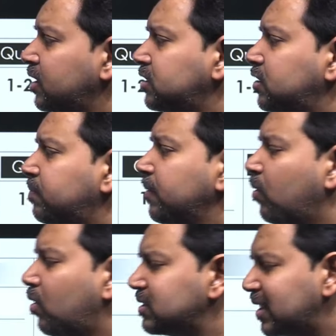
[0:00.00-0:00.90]
जिन पे
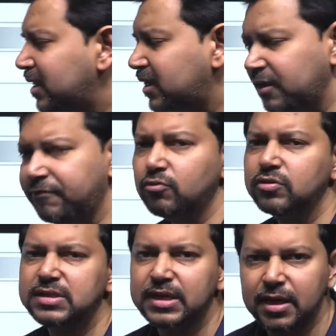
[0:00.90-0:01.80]
बहुत ज़्यादा टफ
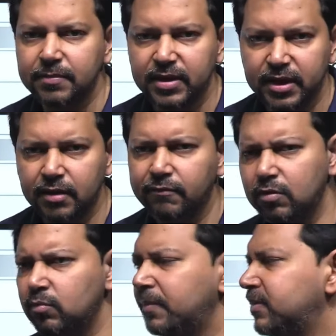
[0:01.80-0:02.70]
क्वेश्चन नहीं बनेगा
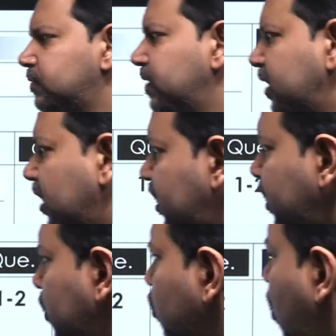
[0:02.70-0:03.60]
फार्मूला बेस्ड बनेगा तो